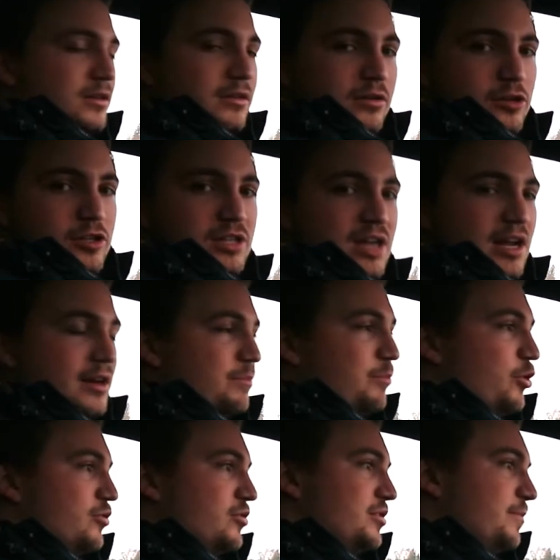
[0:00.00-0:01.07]
Noch ein kleiner
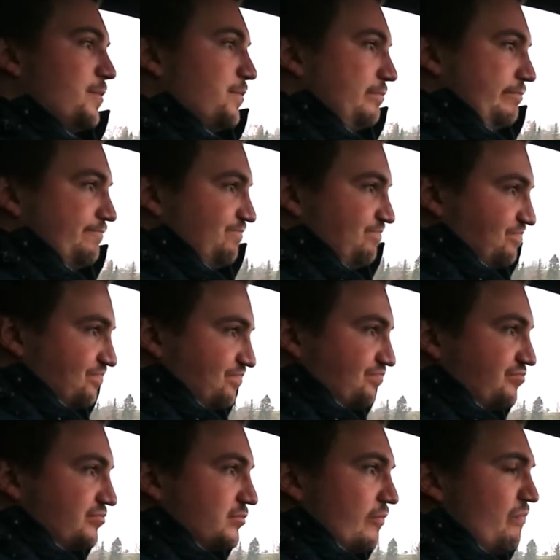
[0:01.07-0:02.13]
Punkt.
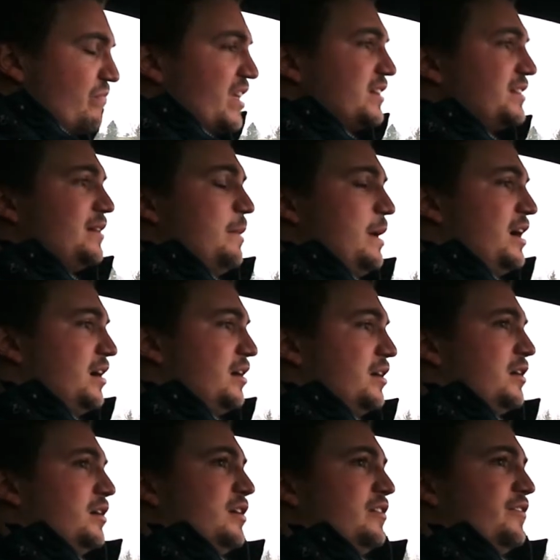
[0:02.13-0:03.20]
Thema
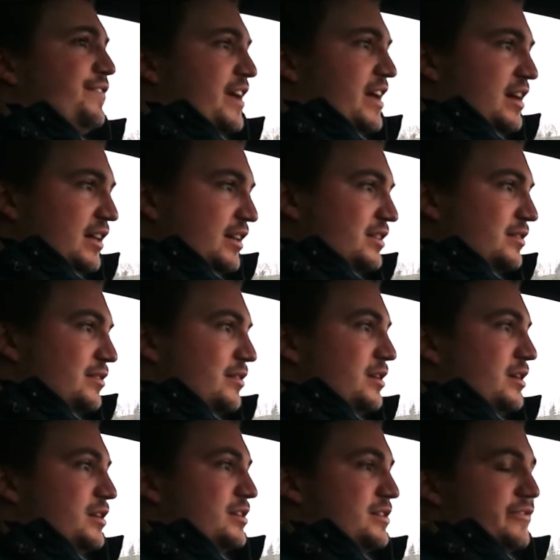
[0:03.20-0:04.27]
Fernlicht.
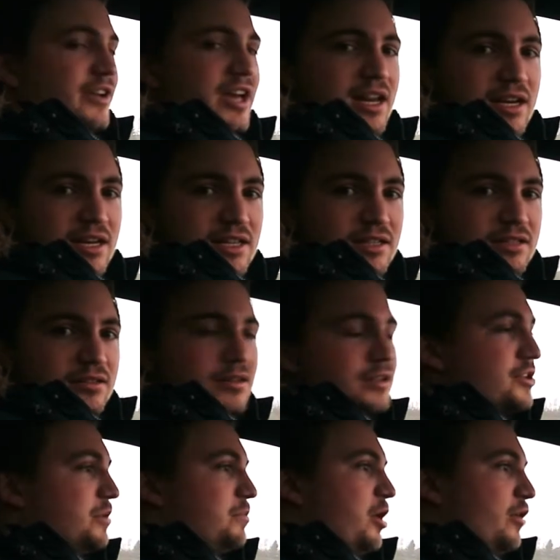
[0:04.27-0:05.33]
Das Fernlicht
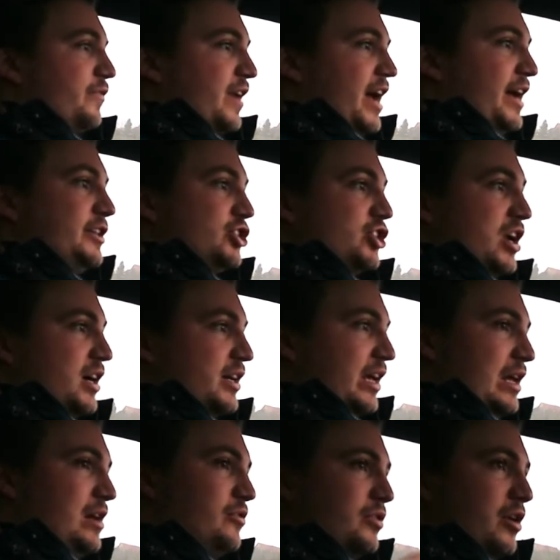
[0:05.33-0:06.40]
ist immer auf einen Schlag
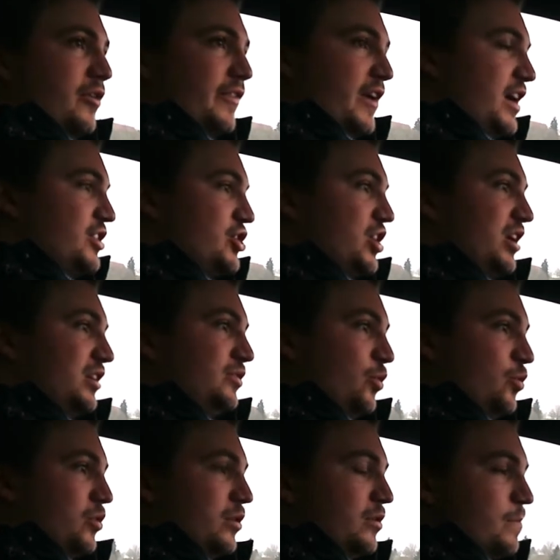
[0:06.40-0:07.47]
hell und auf einen Schlag
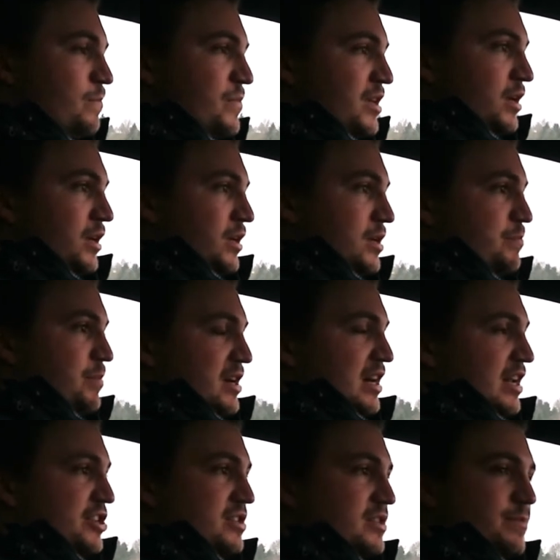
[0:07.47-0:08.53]
dunkel. Ich bin
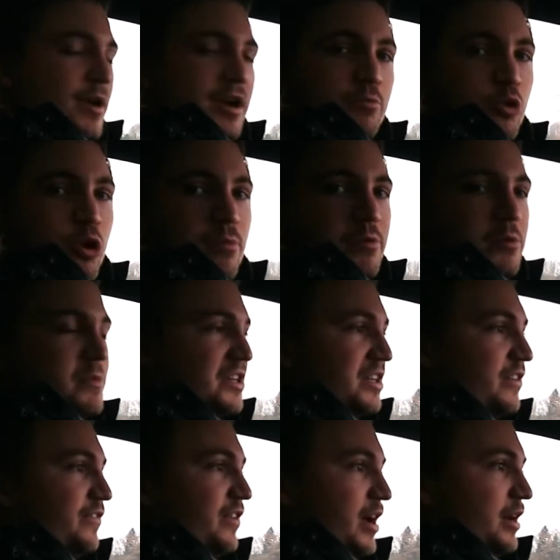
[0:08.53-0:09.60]
letztens bei einem Kumpel
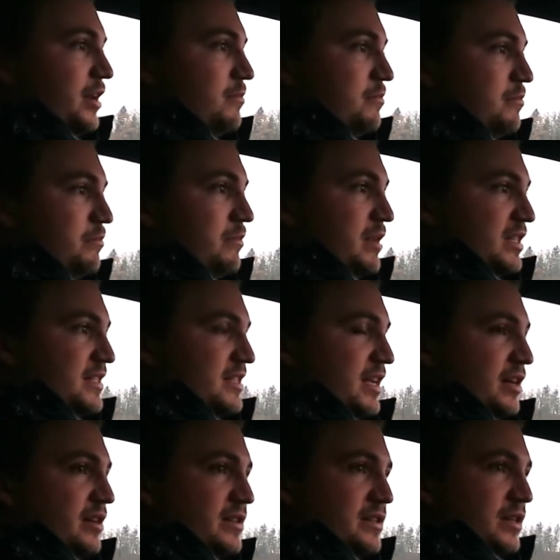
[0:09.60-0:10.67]
mitgefahren im
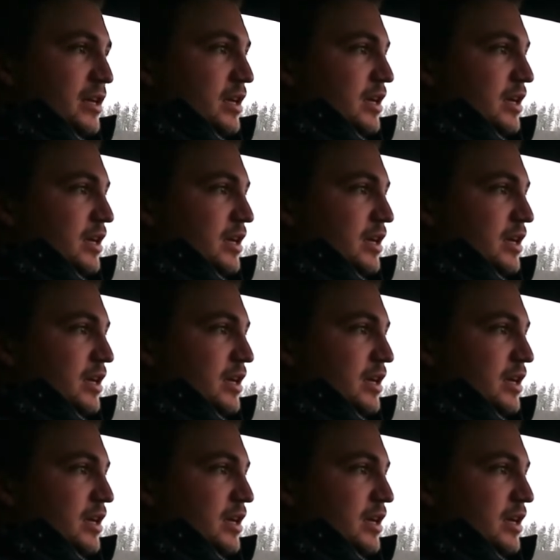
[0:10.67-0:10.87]
Mercedes.